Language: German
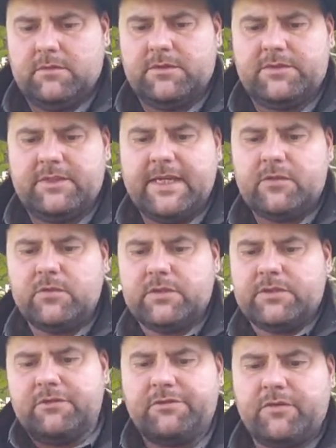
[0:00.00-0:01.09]
Ein sehr
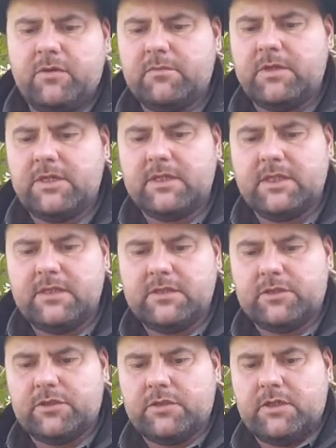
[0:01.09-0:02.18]
gutes Gefühl, man kann
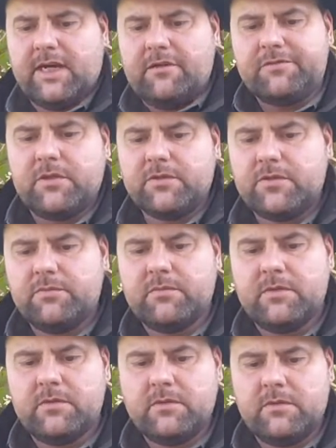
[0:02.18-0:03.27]
richtig schön Kraft ausüben.